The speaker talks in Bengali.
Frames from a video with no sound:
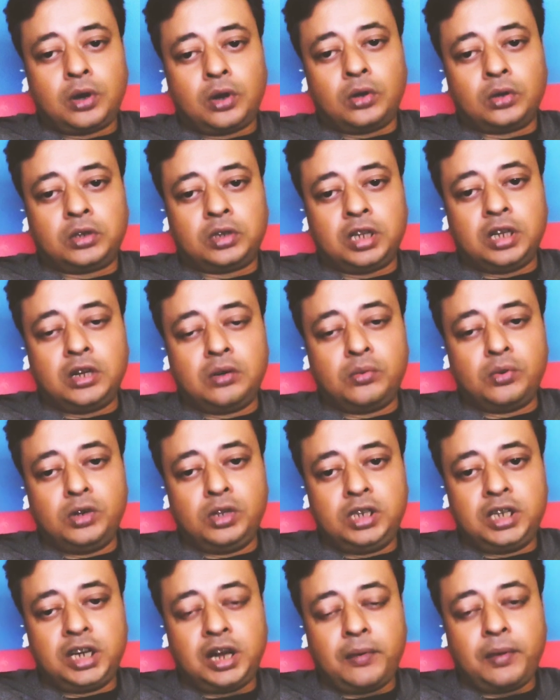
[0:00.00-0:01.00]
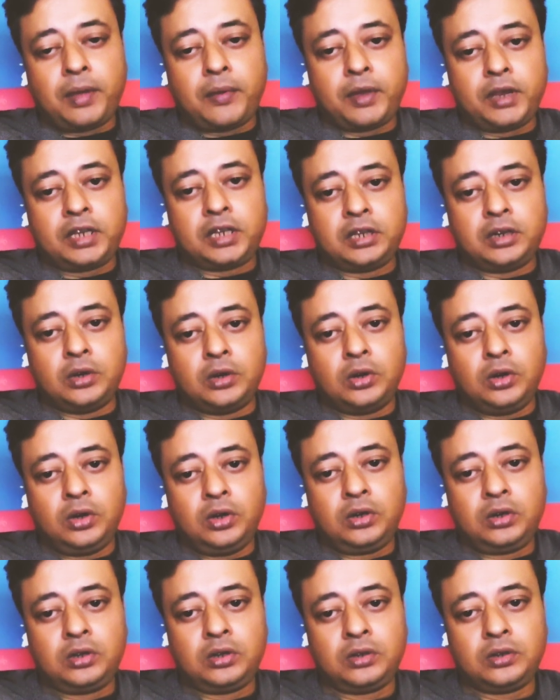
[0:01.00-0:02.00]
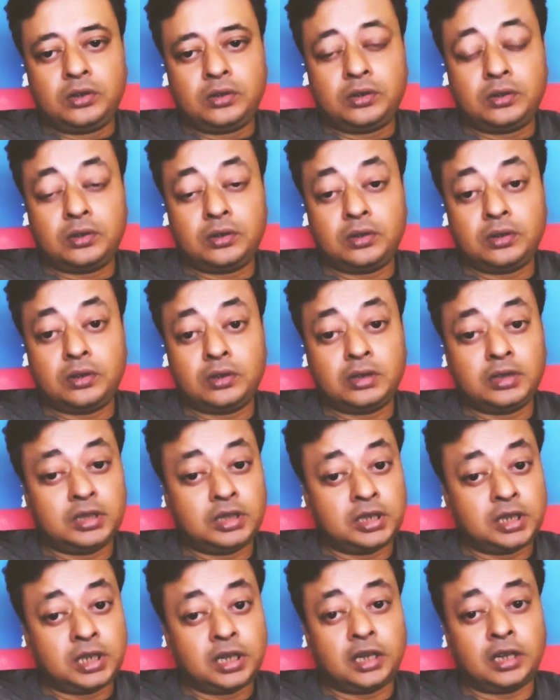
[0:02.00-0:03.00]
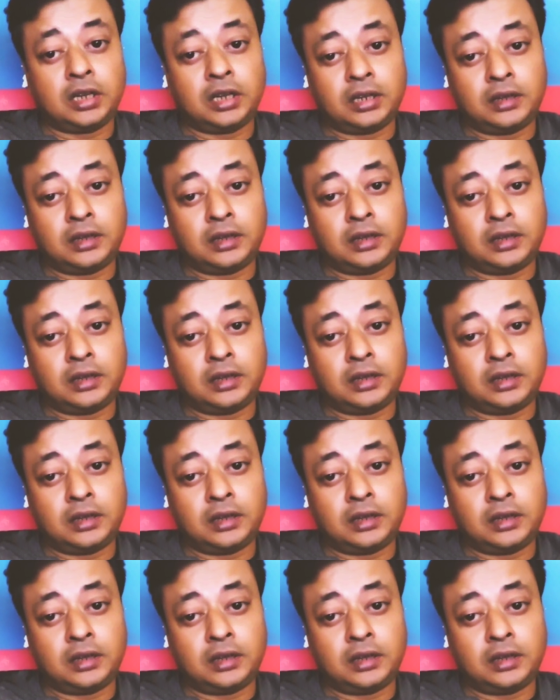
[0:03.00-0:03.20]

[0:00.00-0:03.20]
তো তৃণমূল যেটা ভেবেছিল যে